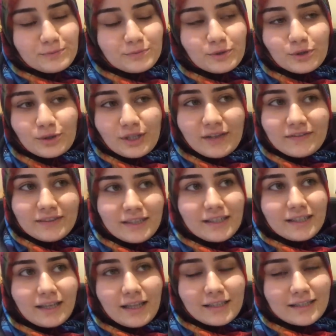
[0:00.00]
Bugün evde
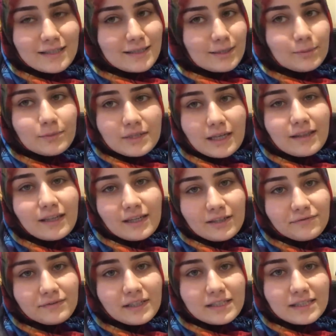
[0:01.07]
yalnızdım. Zaten
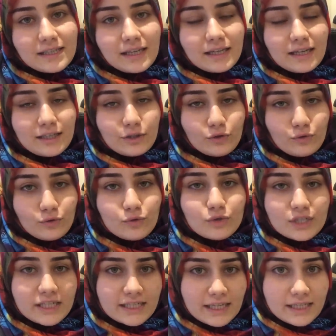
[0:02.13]
hafta içi genelde
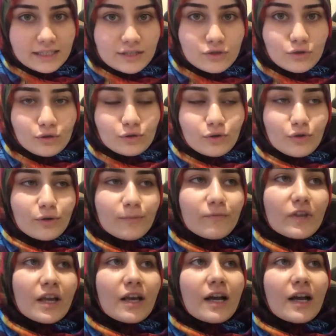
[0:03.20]
gündüzleri yalnız oluyorum.